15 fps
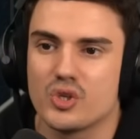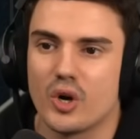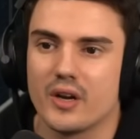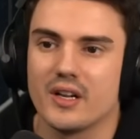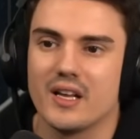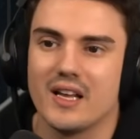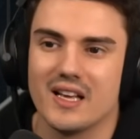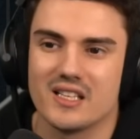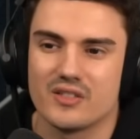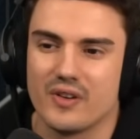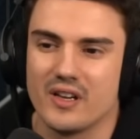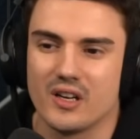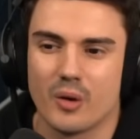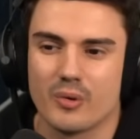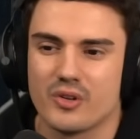joinen. Es
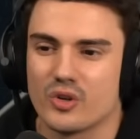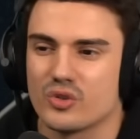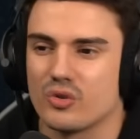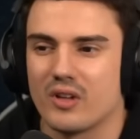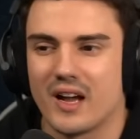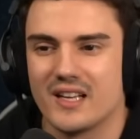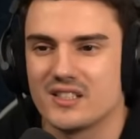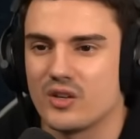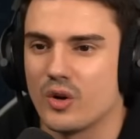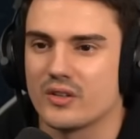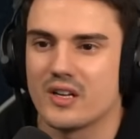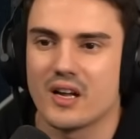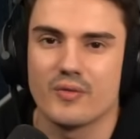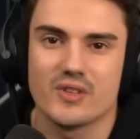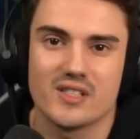fehlen, glaube ich, noch so 30
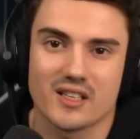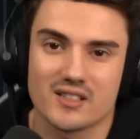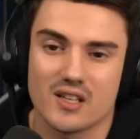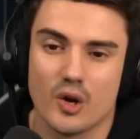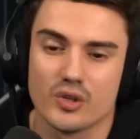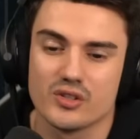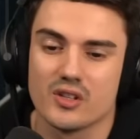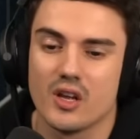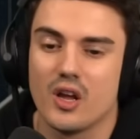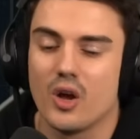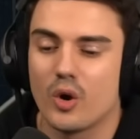Leute, da haben wir 6000.